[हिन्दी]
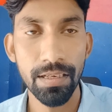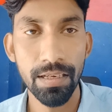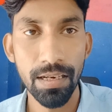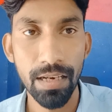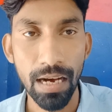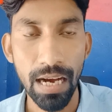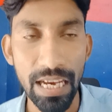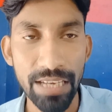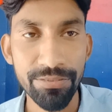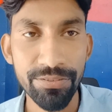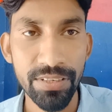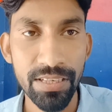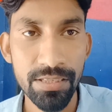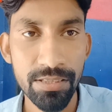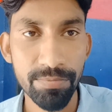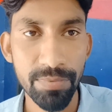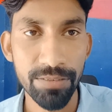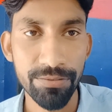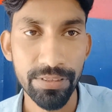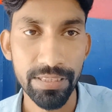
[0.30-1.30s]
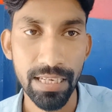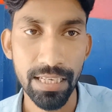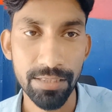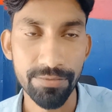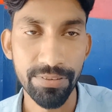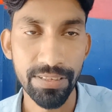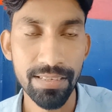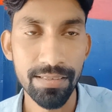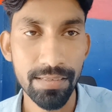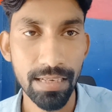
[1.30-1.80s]
हाय फ्रेंड्स मैं
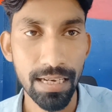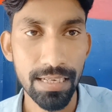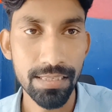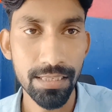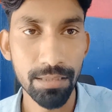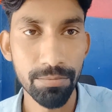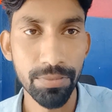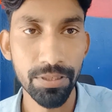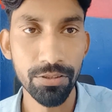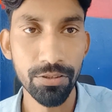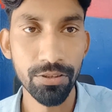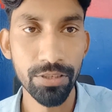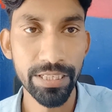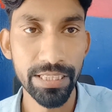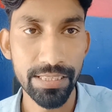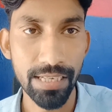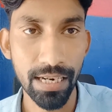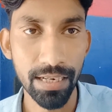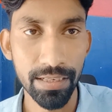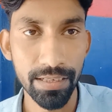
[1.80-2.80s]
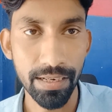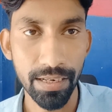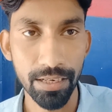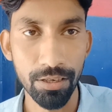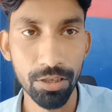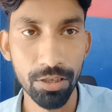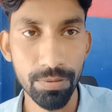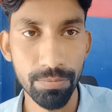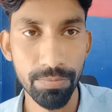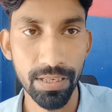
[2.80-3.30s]
फैयाज फ्रेंड्स आज का वीडियो निशान
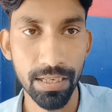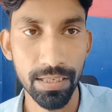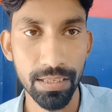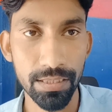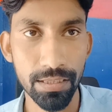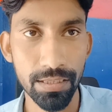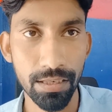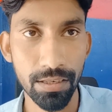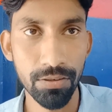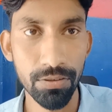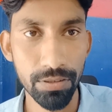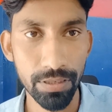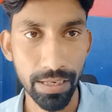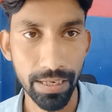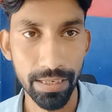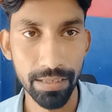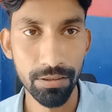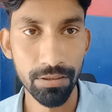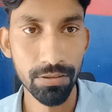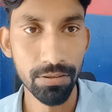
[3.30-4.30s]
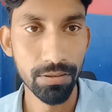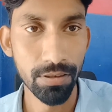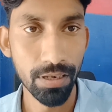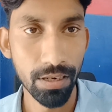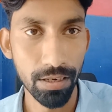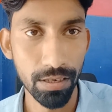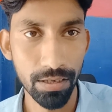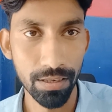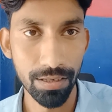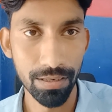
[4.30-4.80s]
ट्रेनों पे बनाने जा रहा हूँ ट्रेनों
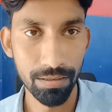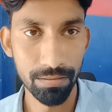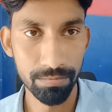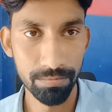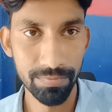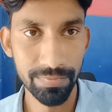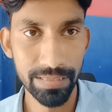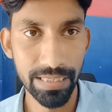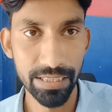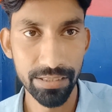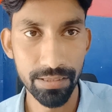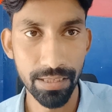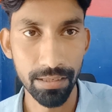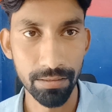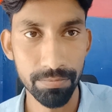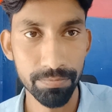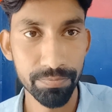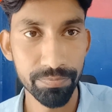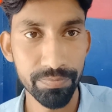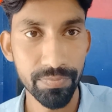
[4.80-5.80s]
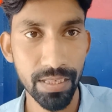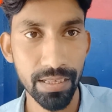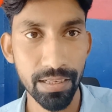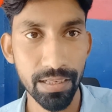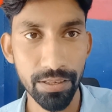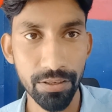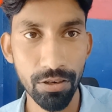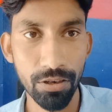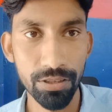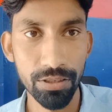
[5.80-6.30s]
और
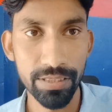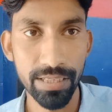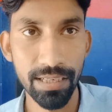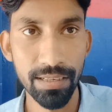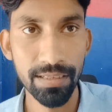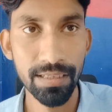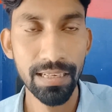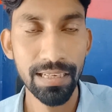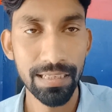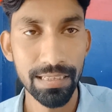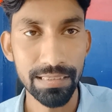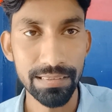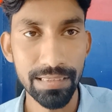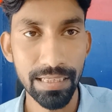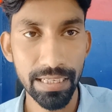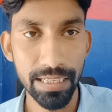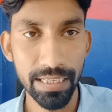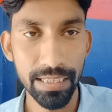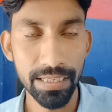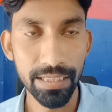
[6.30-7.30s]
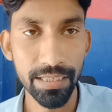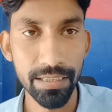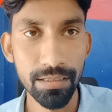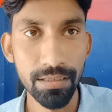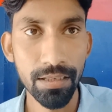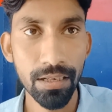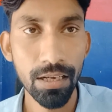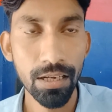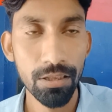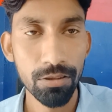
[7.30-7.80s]
डस्टर रिनोल्ड का इंजन एक ही है
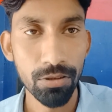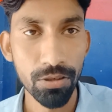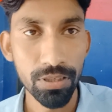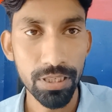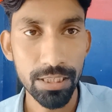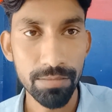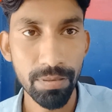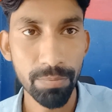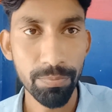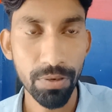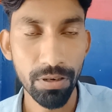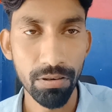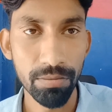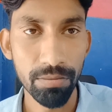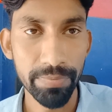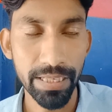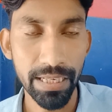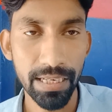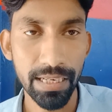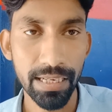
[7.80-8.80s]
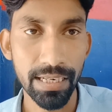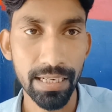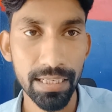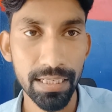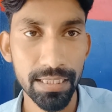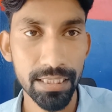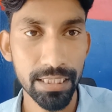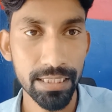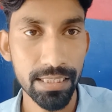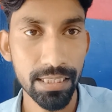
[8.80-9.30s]
तो इसमें प्रॉब्लम ये आ रहा है
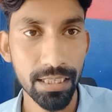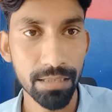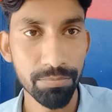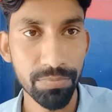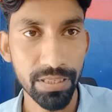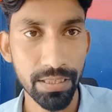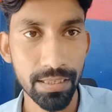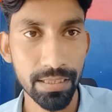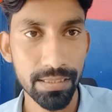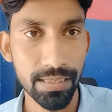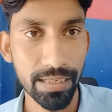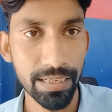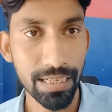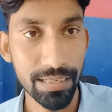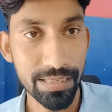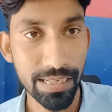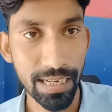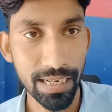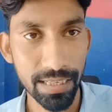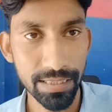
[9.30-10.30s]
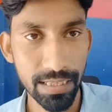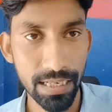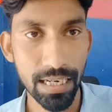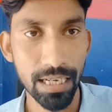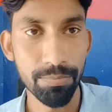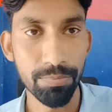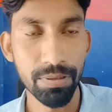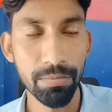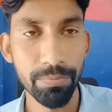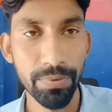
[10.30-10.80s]
कि जैसे हम 3000 या 4000
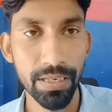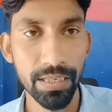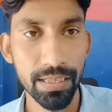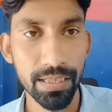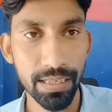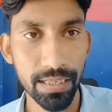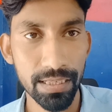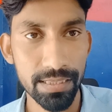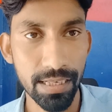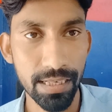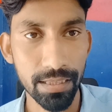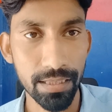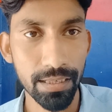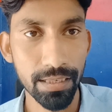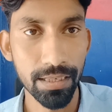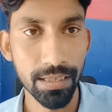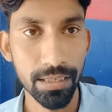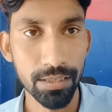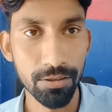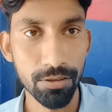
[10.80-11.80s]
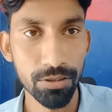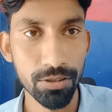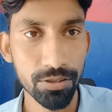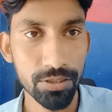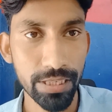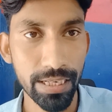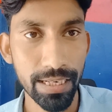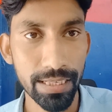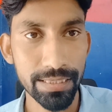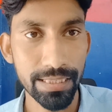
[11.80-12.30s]
आरपीएम पे लेकर के जाते हैं गाड़ी को तो
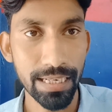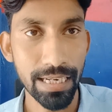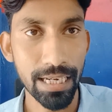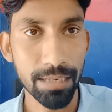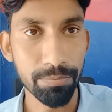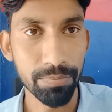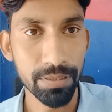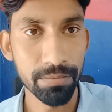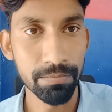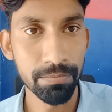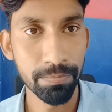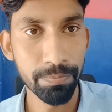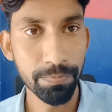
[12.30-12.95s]
4000 आरपीएम